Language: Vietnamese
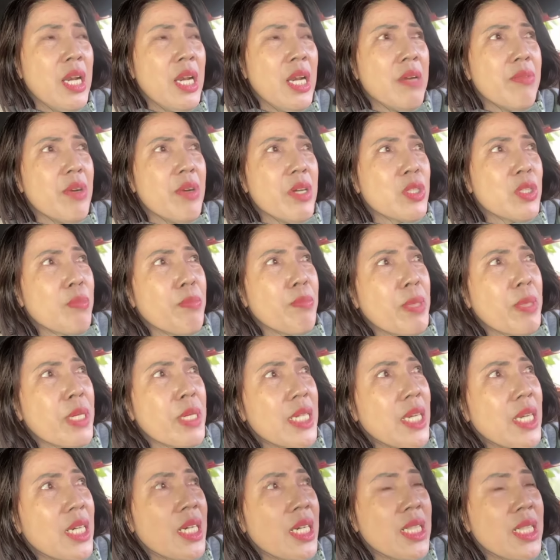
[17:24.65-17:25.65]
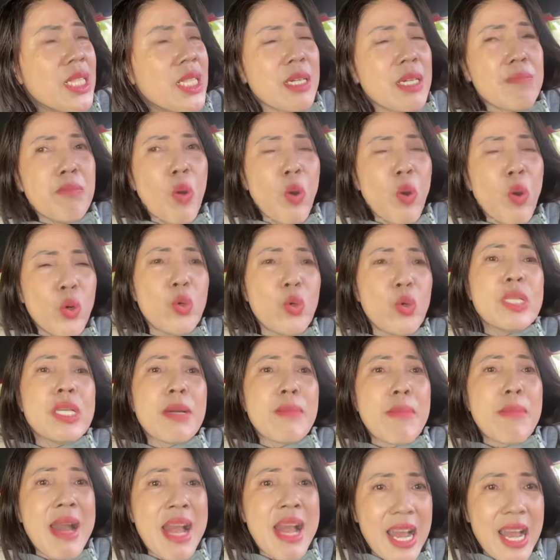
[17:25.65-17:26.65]
là vợ chồng mình lên cái tầng 4 của
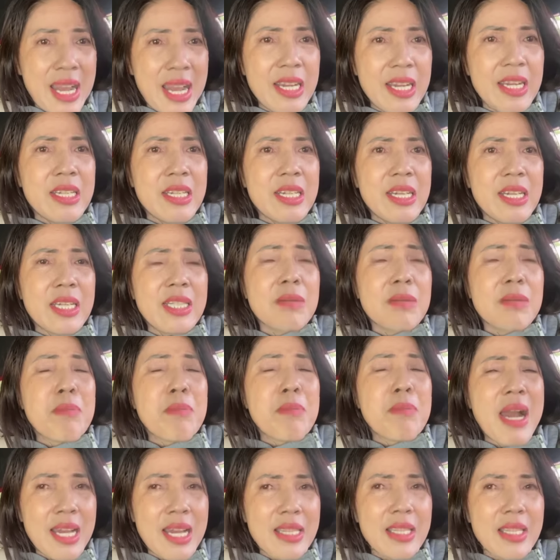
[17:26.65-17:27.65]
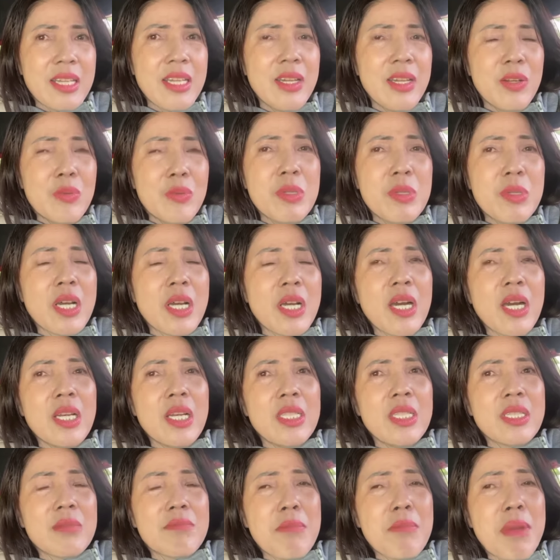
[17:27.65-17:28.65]
nhà bà ấy hay tầng 3 rồi đấy lúc bây
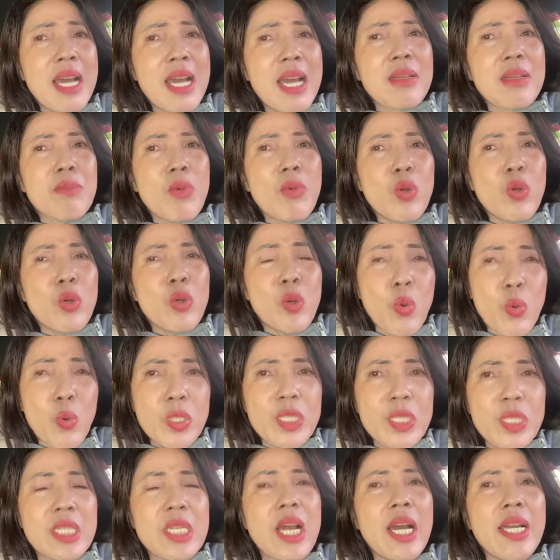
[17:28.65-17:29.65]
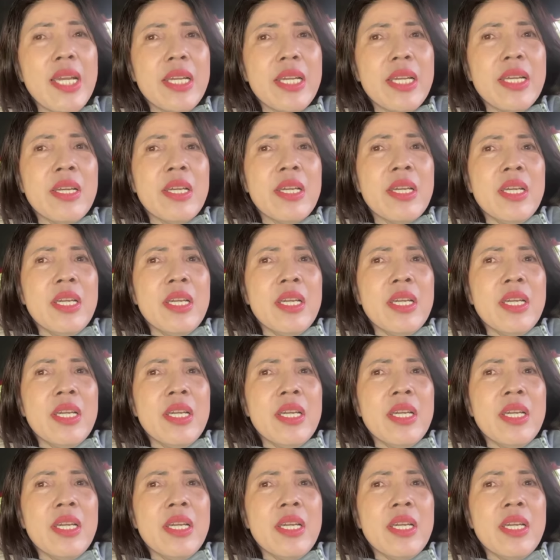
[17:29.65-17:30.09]
giờ lên tầng 3 tầng 4 ngủ trên đấy